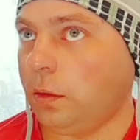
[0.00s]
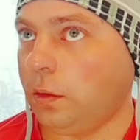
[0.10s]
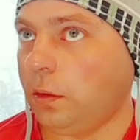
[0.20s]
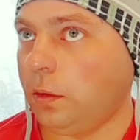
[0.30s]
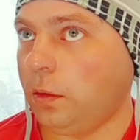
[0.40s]

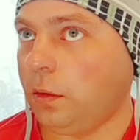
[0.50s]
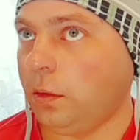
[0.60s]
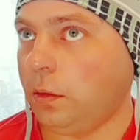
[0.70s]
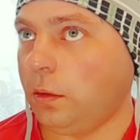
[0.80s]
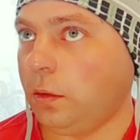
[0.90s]
чем в
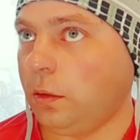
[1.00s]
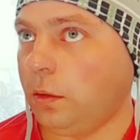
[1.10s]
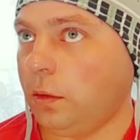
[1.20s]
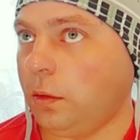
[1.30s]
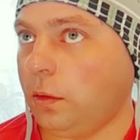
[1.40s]
капусте, да?
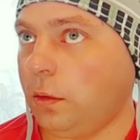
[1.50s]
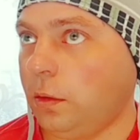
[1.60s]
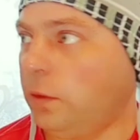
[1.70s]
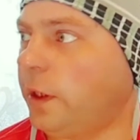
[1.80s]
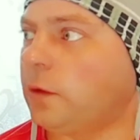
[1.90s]

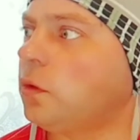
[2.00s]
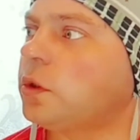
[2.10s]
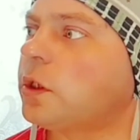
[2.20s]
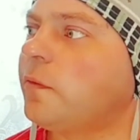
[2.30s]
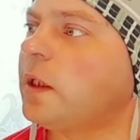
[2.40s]
Нет,
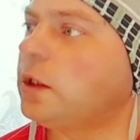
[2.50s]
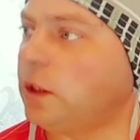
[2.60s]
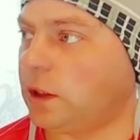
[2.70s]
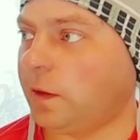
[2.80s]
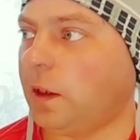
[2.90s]
лучше в
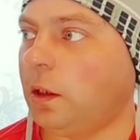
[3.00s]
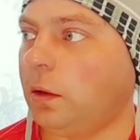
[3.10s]
редиске. В